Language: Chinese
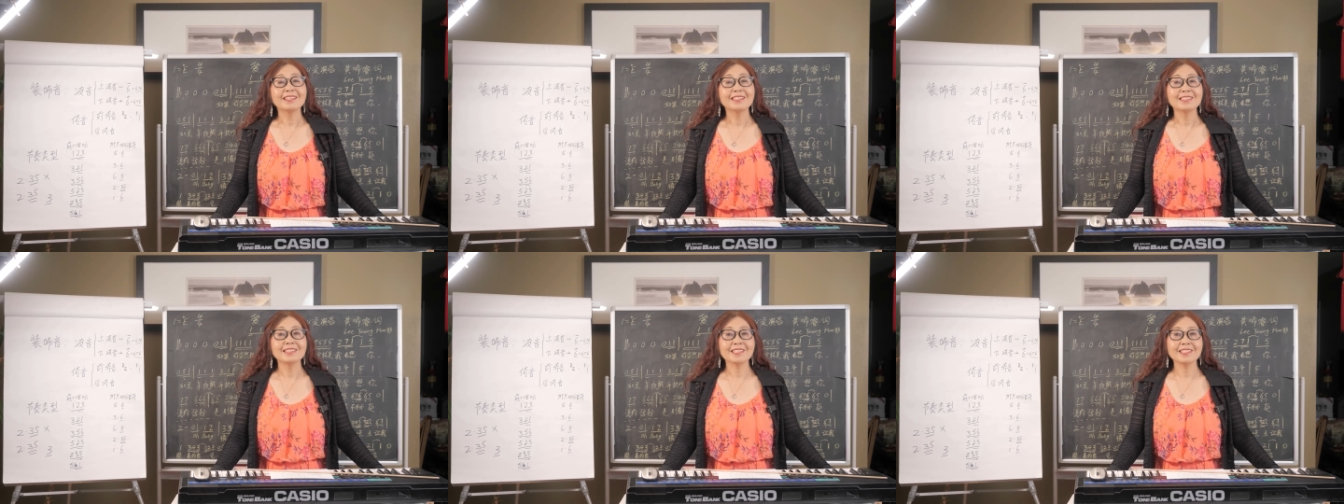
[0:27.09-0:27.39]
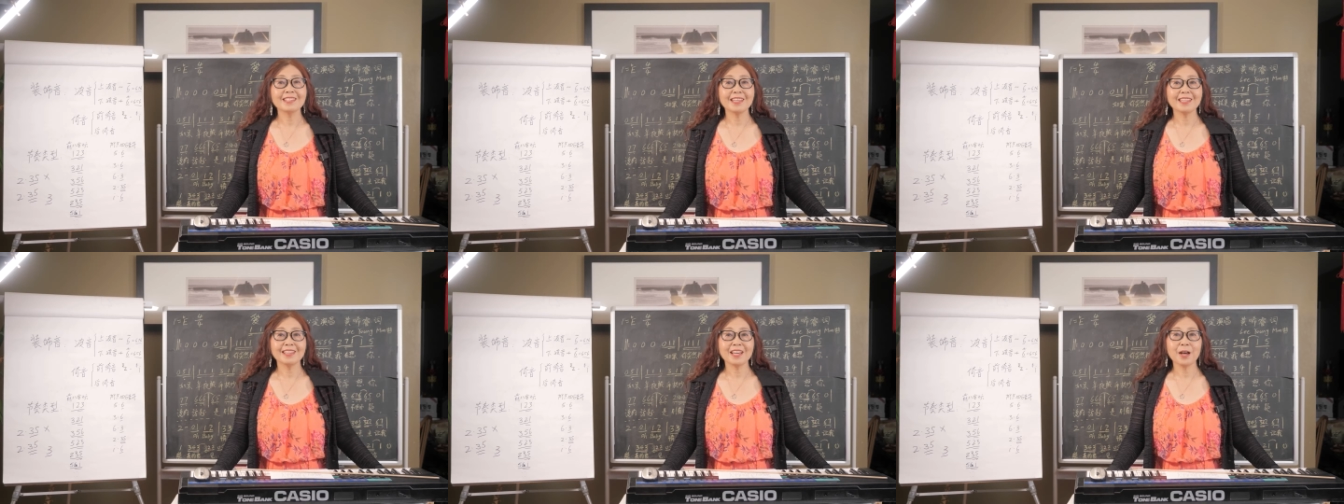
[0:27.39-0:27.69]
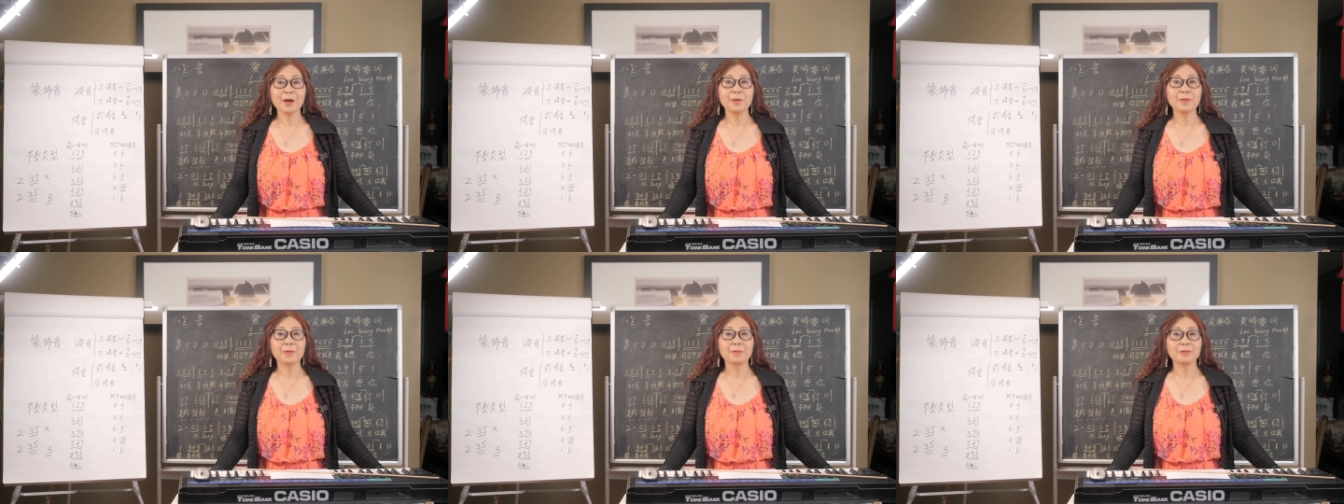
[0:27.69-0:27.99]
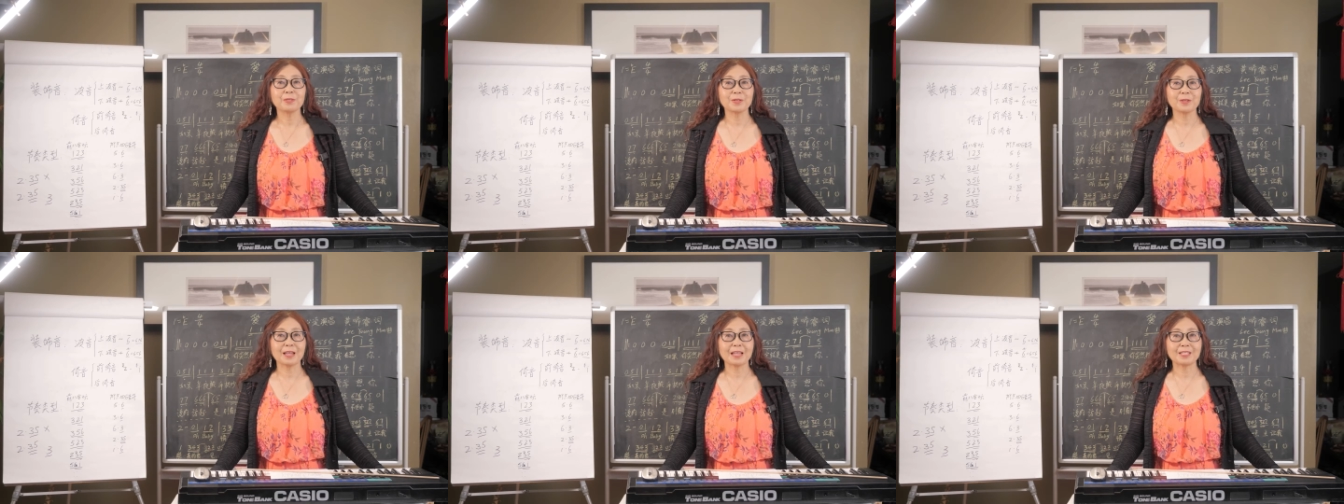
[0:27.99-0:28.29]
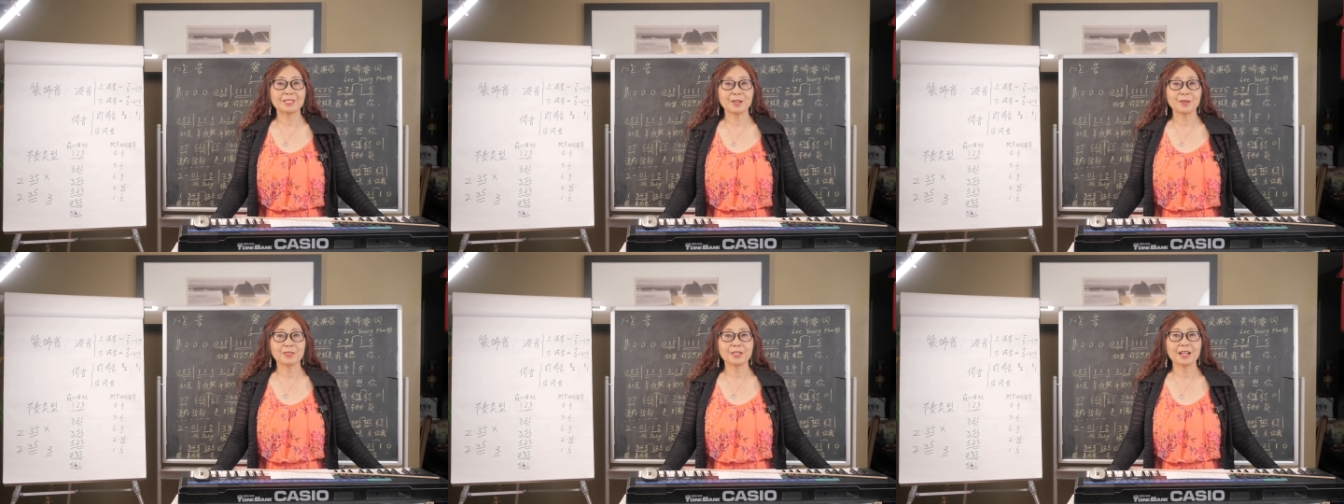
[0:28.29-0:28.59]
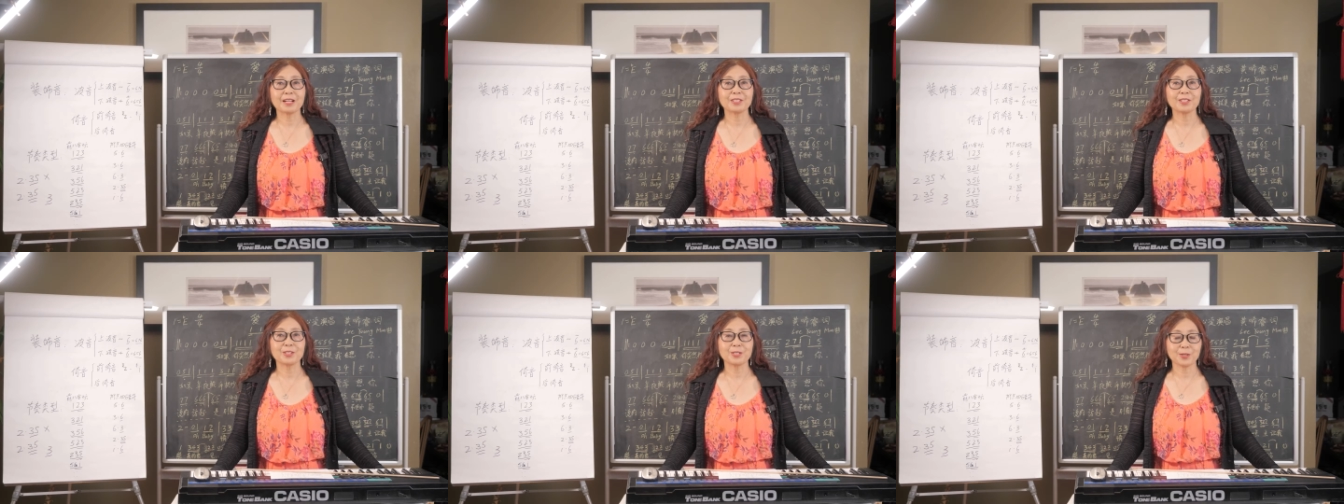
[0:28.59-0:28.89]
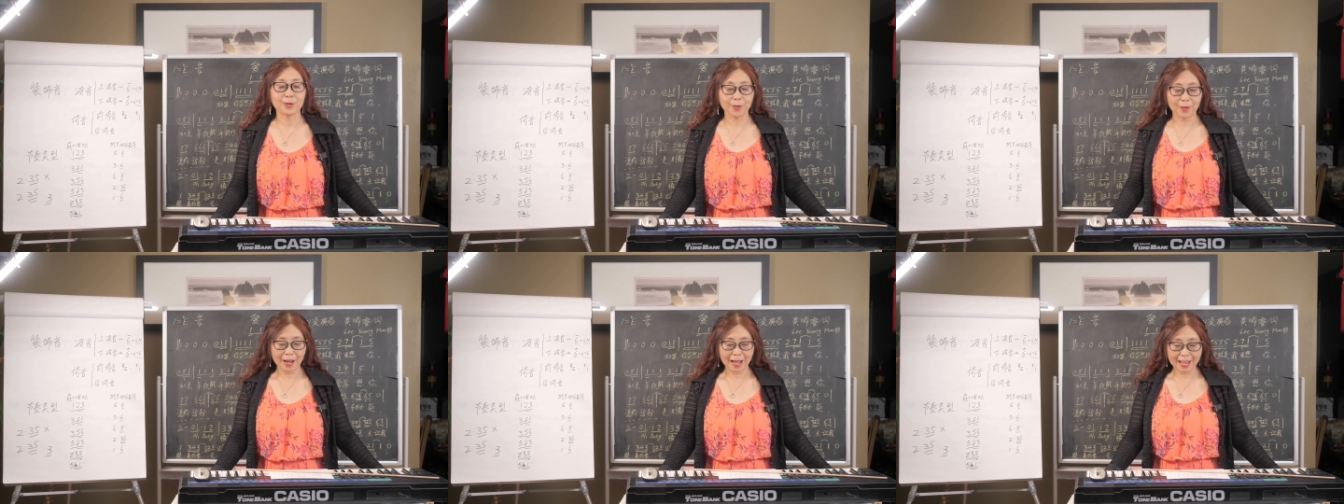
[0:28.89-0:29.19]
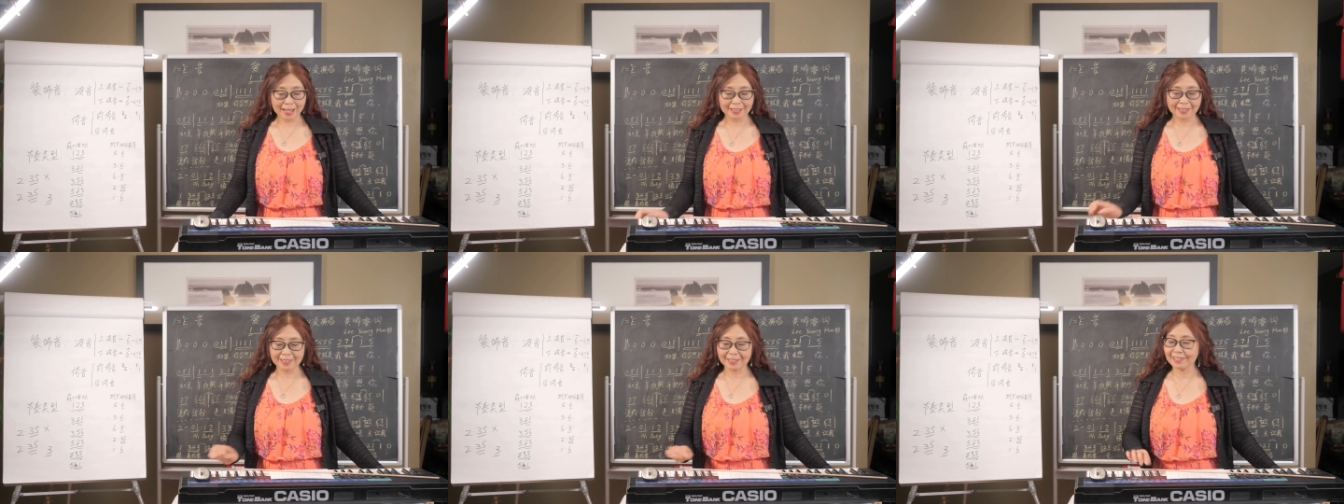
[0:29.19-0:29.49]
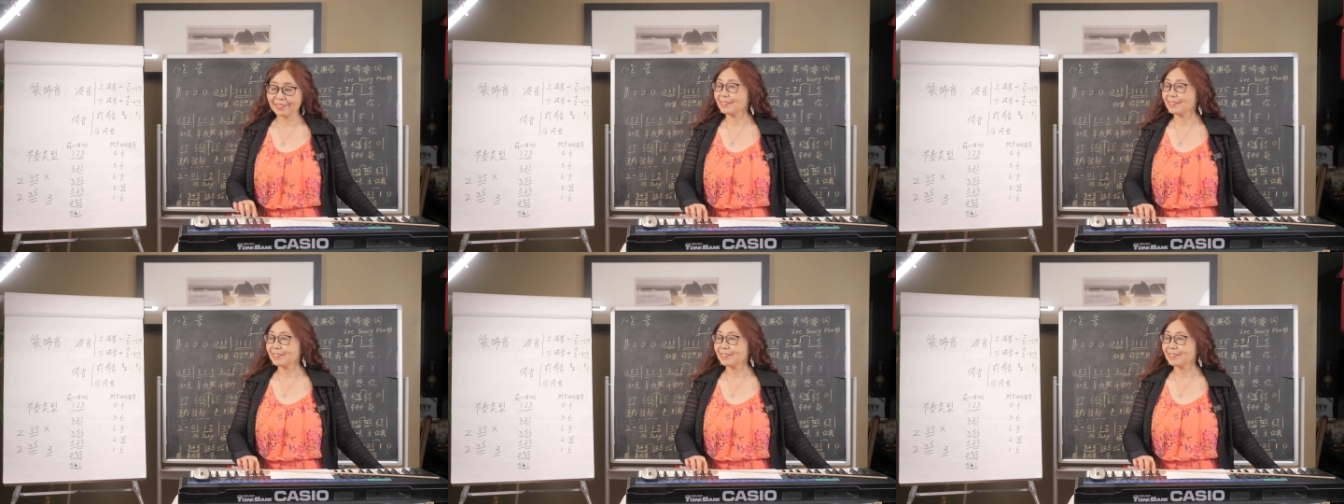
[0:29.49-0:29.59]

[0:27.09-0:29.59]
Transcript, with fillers: 今天呢，我们就来教唱这首《爱你》。